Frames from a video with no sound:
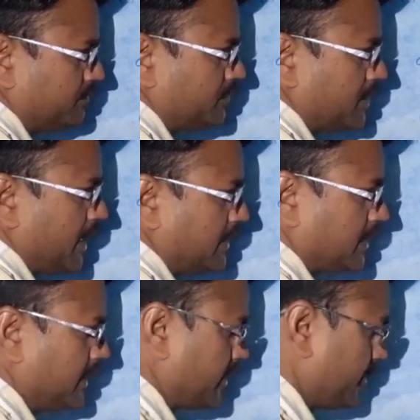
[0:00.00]
चार्ज
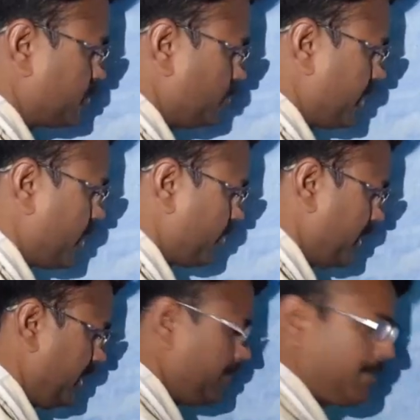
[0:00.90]
की अंतर्वस्तु क्या
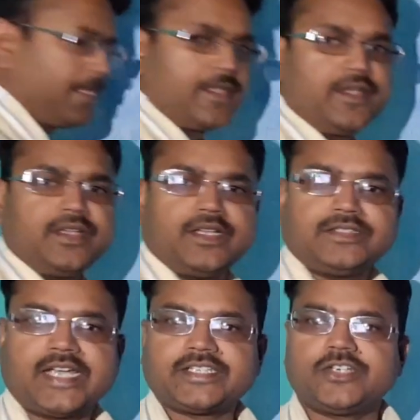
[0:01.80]
होगी
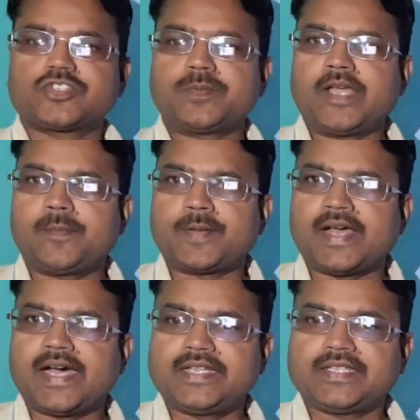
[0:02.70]
जैसे उसमें
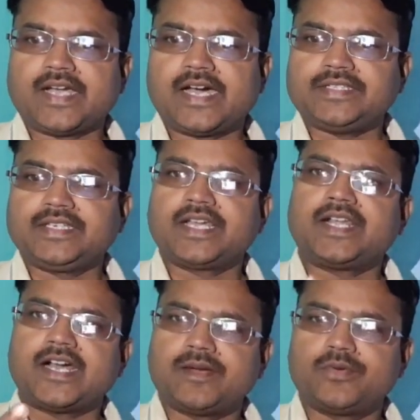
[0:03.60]
अपराध आदि का
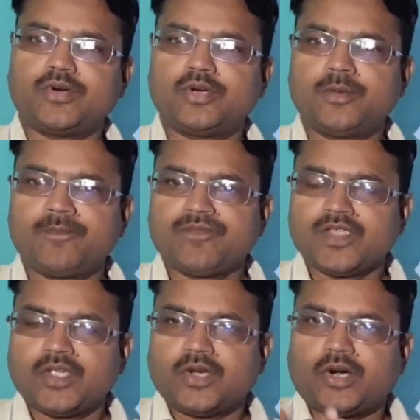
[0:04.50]
नाम हो
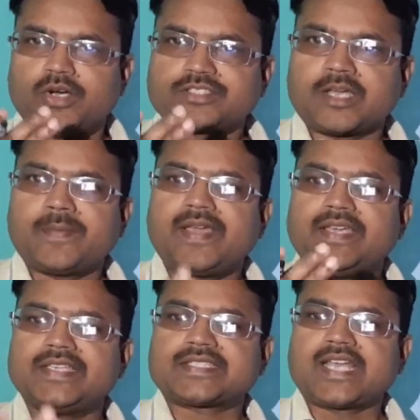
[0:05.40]
और
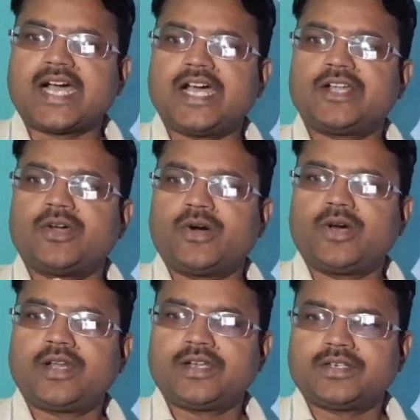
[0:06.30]
समय स्थान
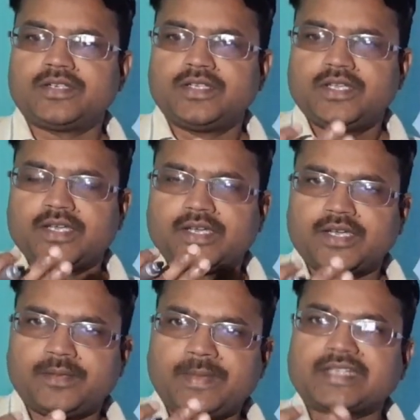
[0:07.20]
और
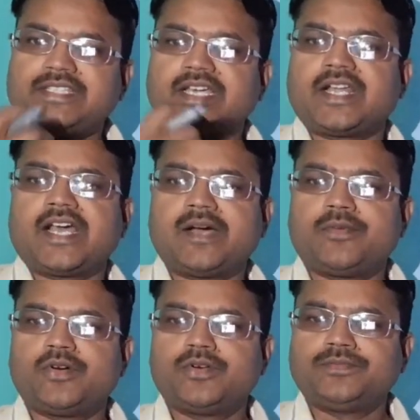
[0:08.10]
व्यक्ति का नाम
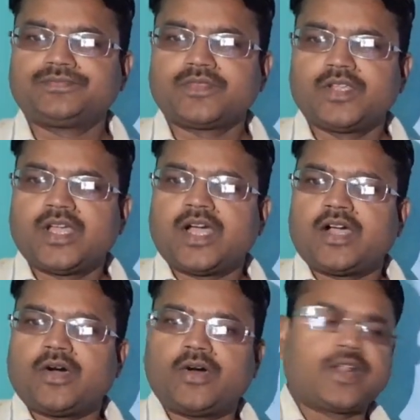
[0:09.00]
हो
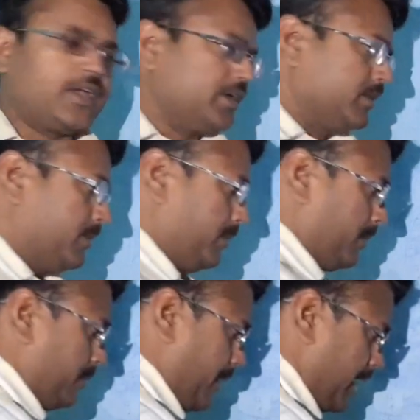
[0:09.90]
और
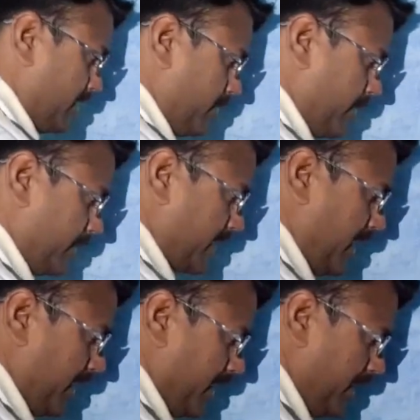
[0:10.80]
पाँच नंबर
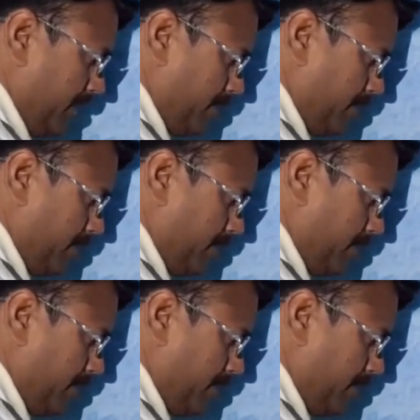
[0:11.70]
बताएंगे